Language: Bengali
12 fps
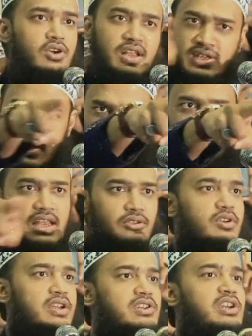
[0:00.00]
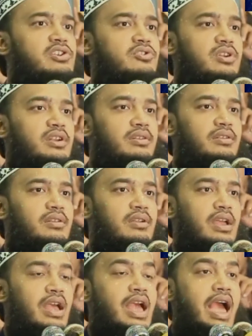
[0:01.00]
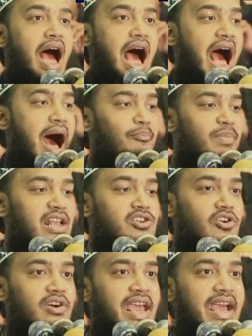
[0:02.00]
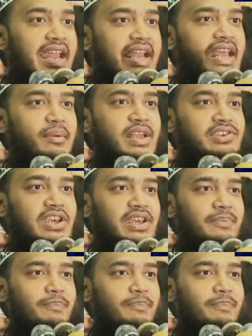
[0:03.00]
করেন যে কোনো ছাত্রকে জিজ্ঞেস করেন আমরা যখন এখানে নেমেছি